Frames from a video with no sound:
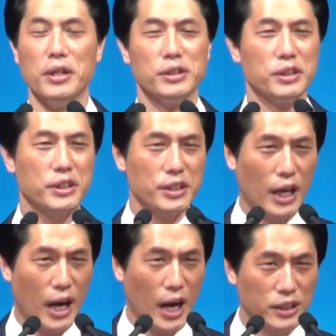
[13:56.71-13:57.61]
저는
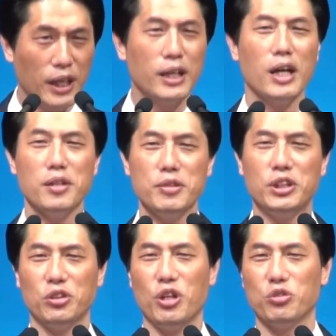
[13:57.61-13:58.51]
끝까지 하나님이
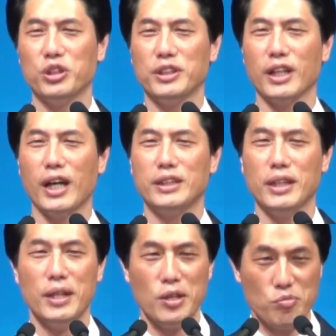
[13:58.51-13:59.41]
치료해 주실
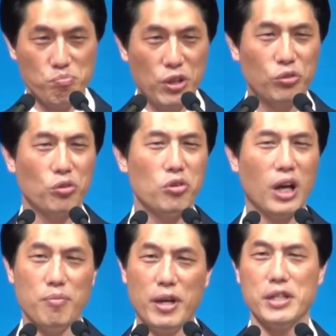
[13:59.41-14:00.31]
때까지 믿고
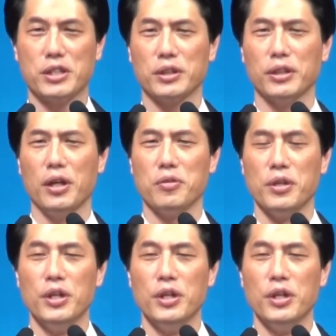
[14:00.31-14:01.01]
가만히 있을 거예요.